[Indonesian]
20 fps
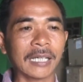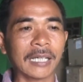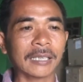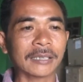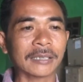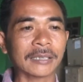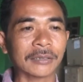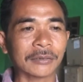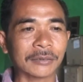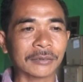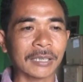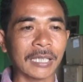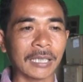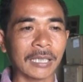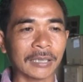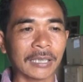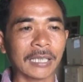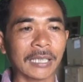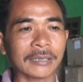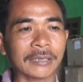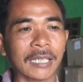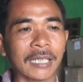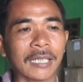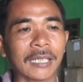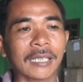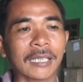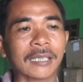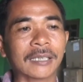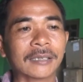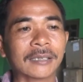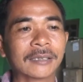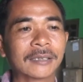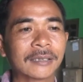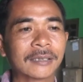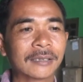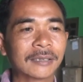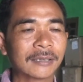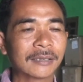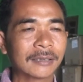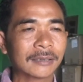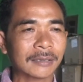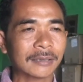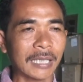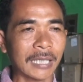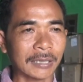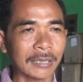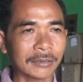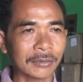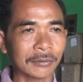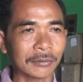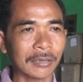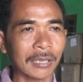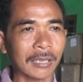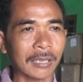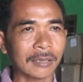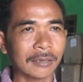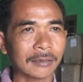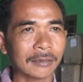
ngikuti harganya naik berapa dari berapa